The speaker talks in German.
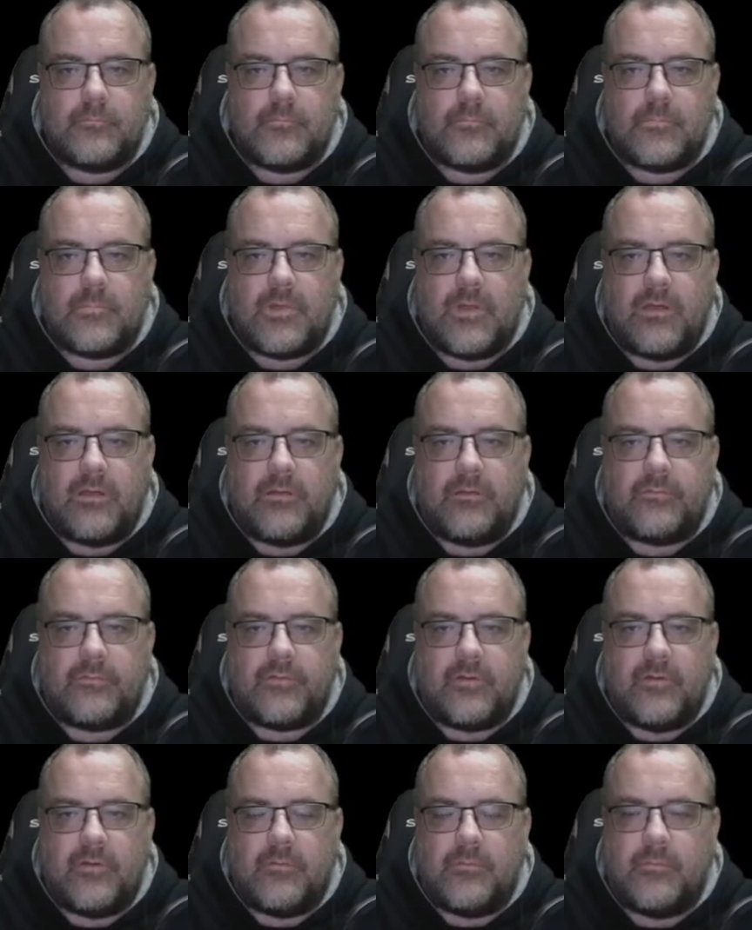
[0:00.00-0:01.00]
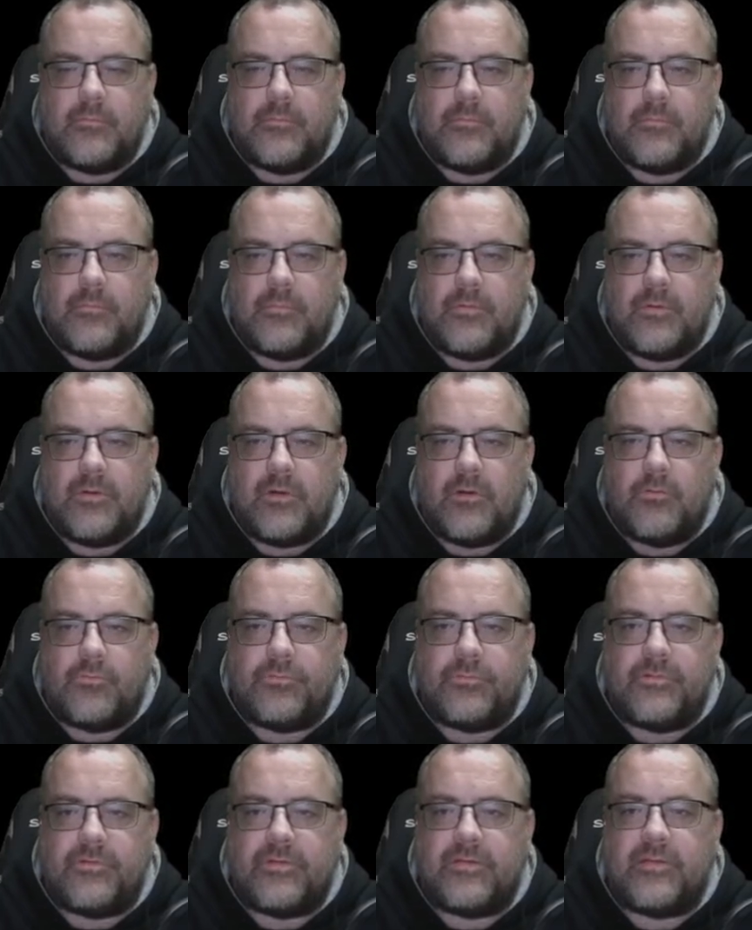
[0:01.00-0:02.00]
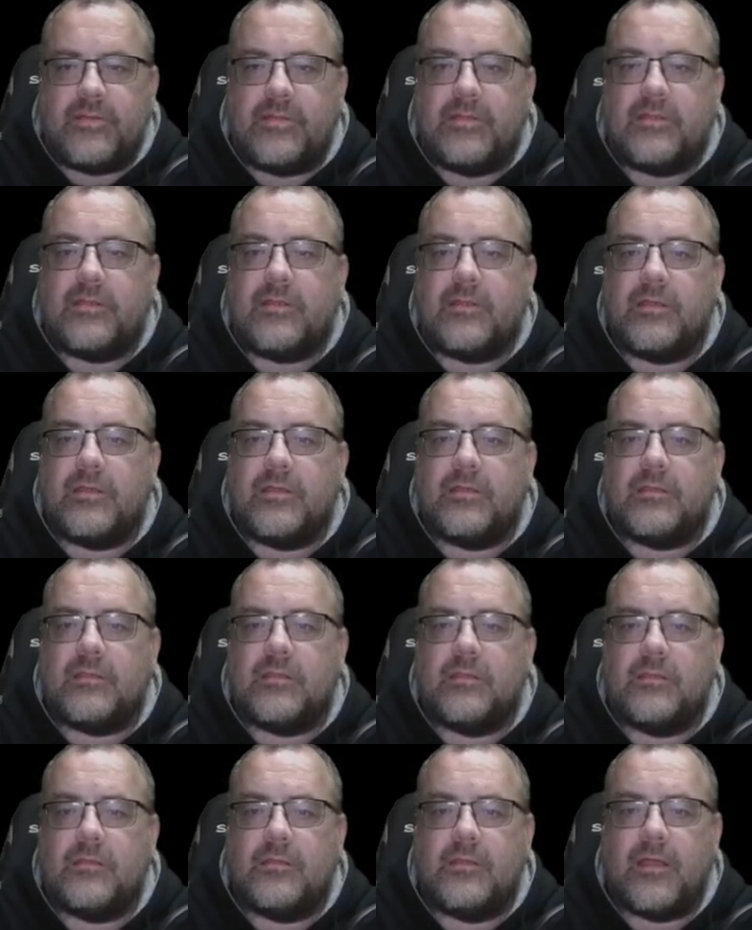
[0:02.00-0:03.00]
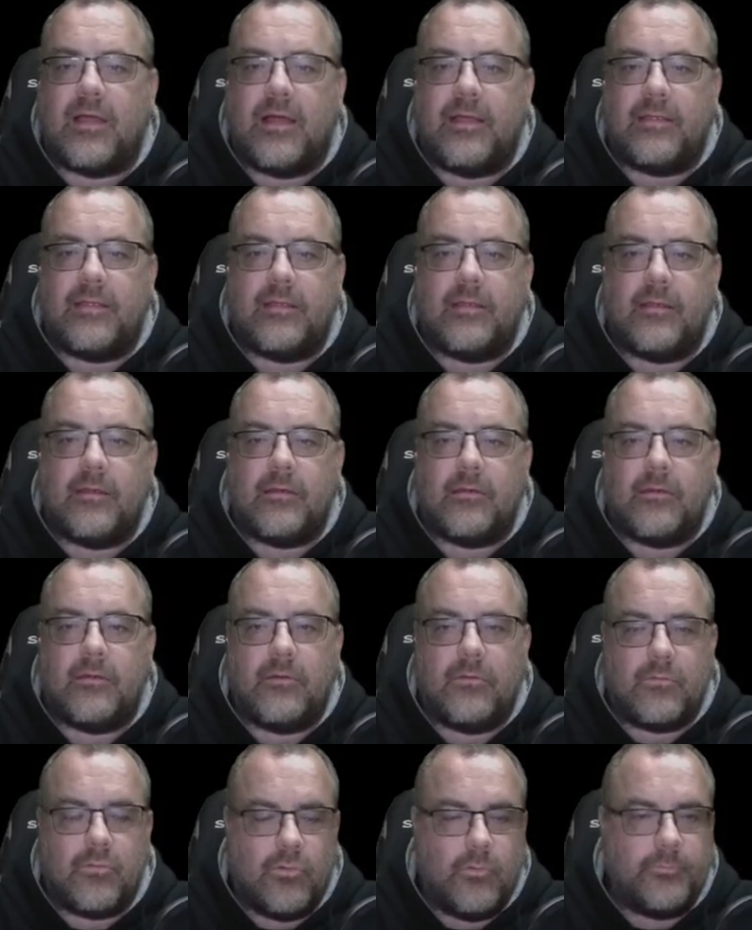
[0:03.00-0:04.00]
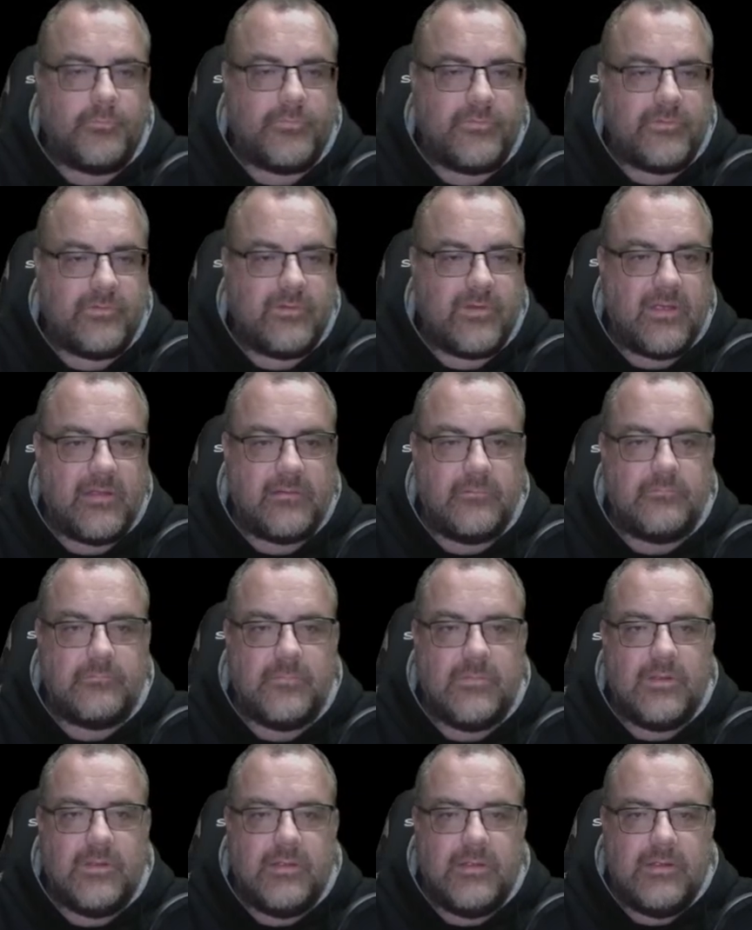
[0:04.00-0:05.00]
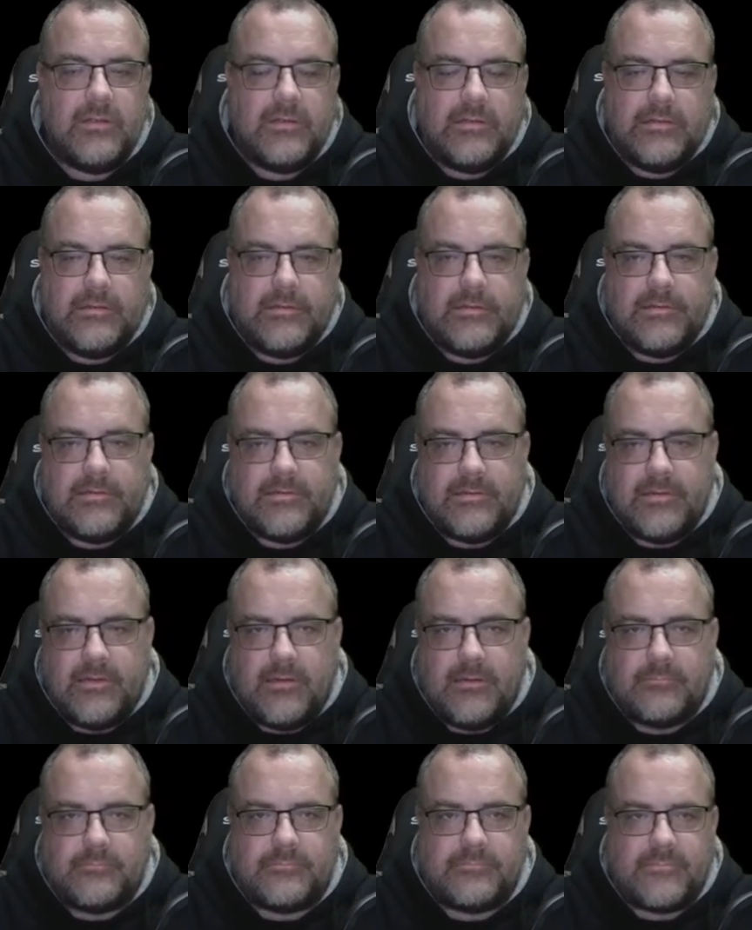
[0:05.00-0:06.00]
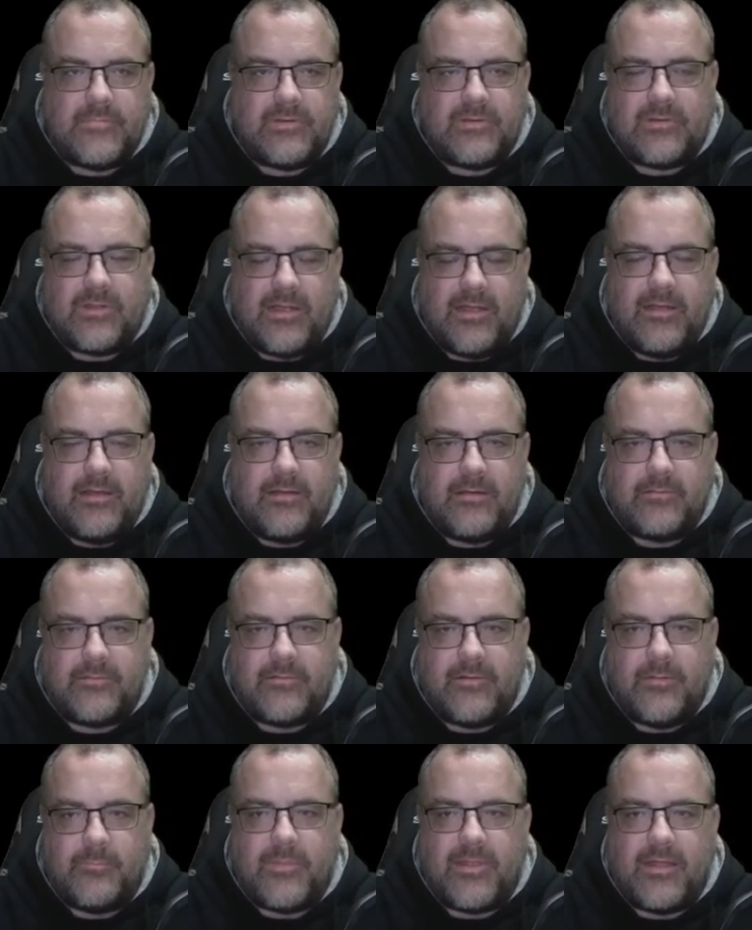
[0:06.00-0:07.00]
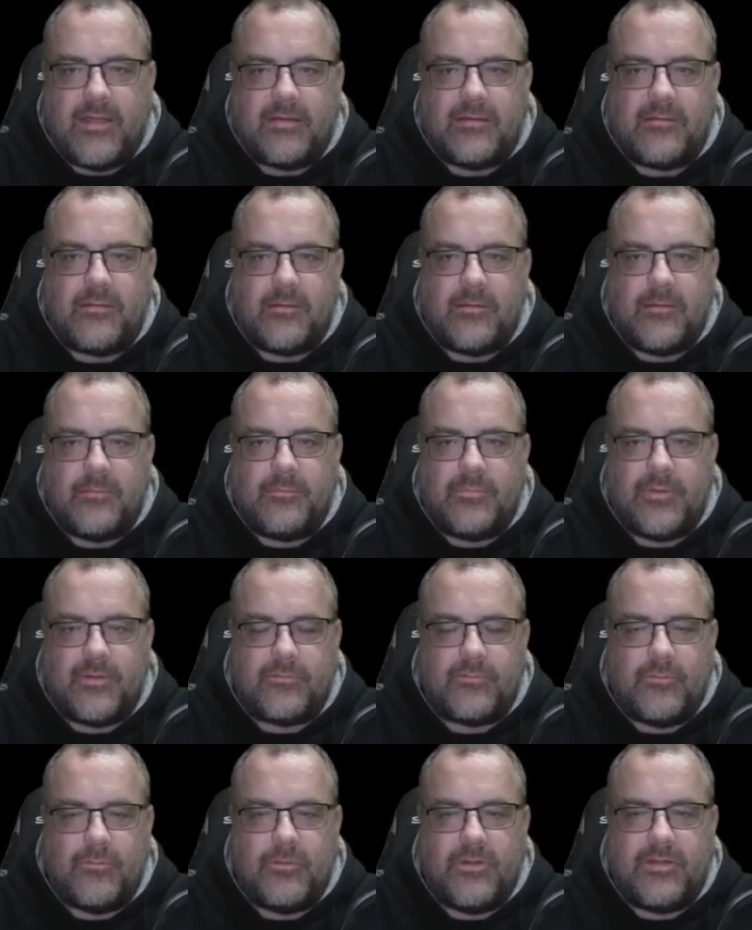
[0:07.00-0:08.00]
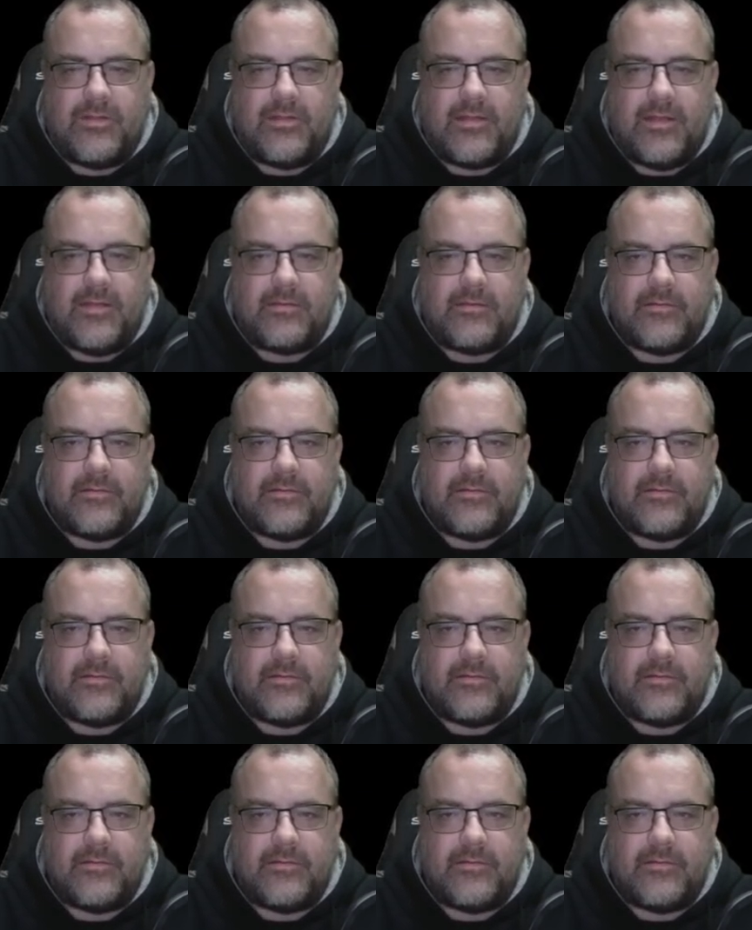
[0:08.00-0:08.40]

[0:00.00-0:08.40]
Da ist er offensichtlich in drei Clubs drin. Ähm, da er jetzt eine bekannte Persönlichkeit